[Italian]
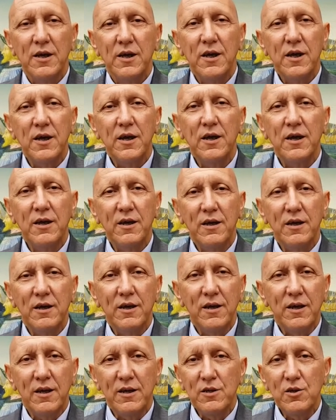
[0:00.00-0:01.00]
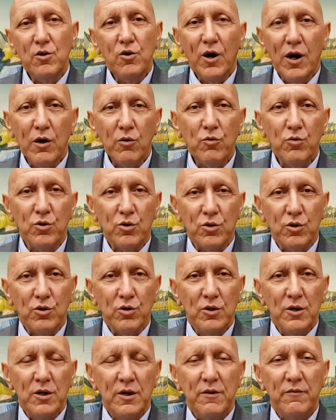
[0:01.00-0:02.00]
E, e io auguro
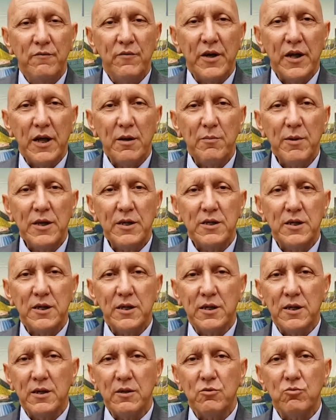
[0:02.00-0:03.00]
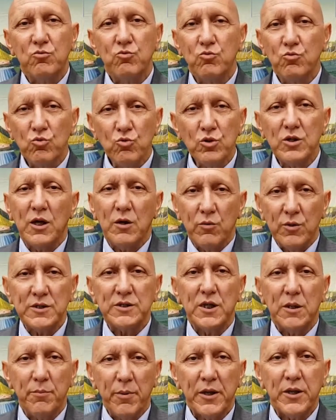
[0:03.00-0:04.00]
veramente che tutta
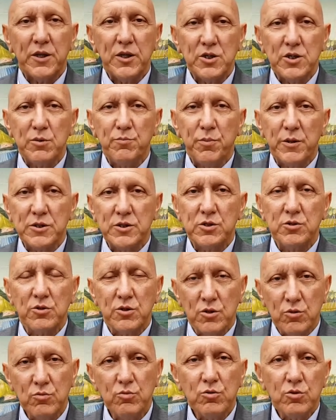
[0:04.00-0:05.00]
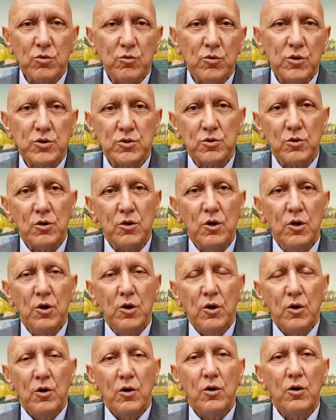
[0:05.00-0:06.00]
questa partecipazione, tutto questo
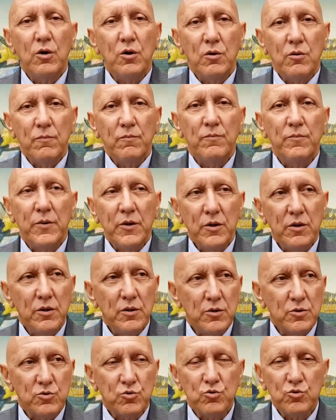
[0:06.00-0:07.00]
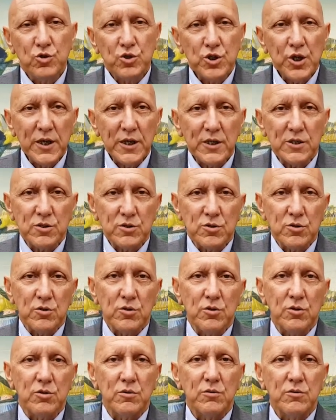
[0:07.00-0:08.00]
eh, eh,
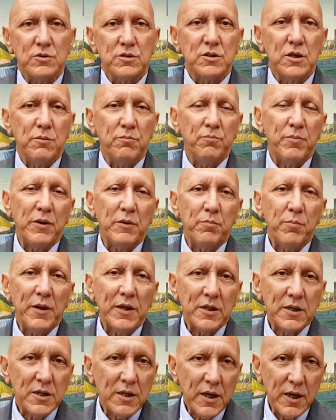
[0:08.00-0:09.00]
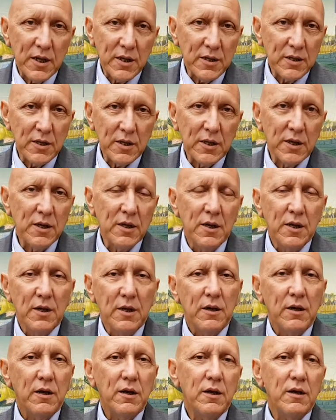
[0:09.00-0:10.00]
successo, se permettete,
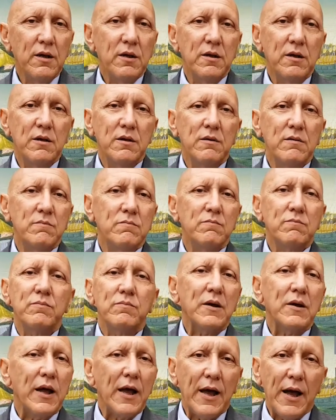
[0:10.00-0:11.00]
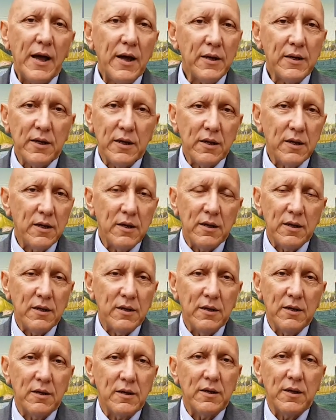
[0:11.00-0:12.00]
e anche
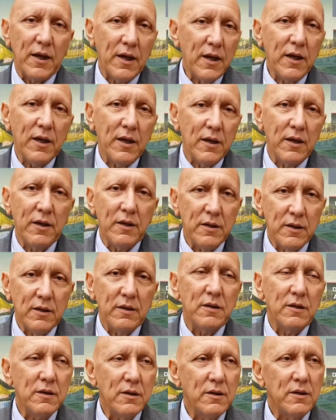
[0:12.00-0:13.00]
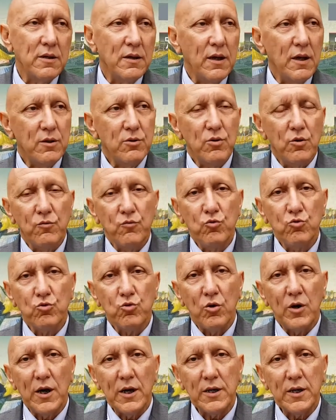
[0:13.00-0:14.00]
che è
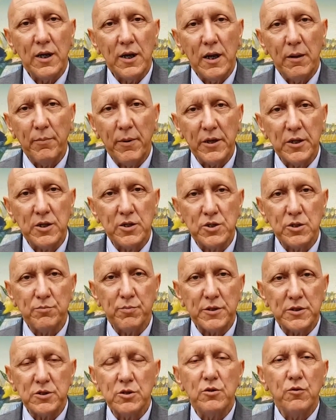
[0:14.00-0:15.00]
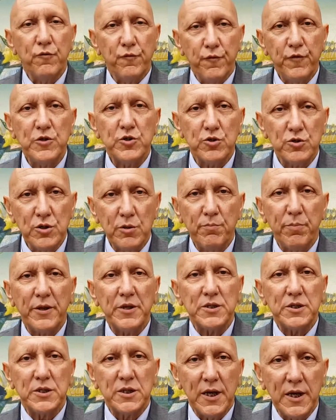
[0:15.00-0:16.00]
dovuto anche alla partecipazione dell'ufficio di
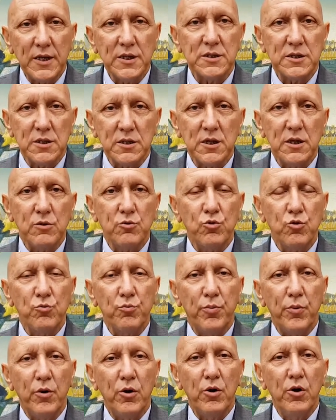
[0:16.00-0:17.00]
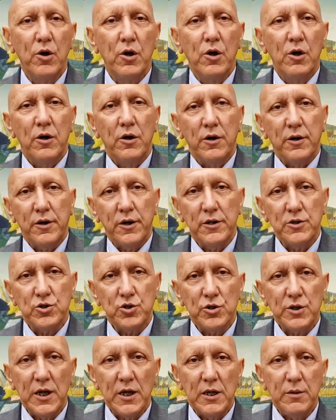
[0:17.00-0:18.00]
presidenza del gruppo eh,
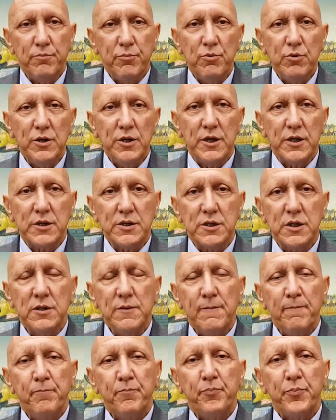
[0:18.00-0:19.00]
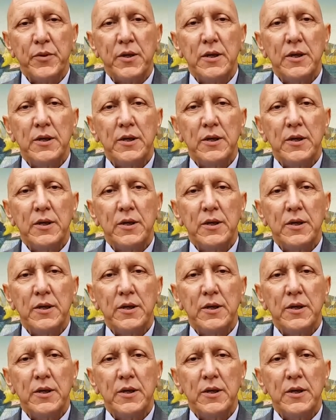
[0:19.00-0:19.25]
regionale pugliese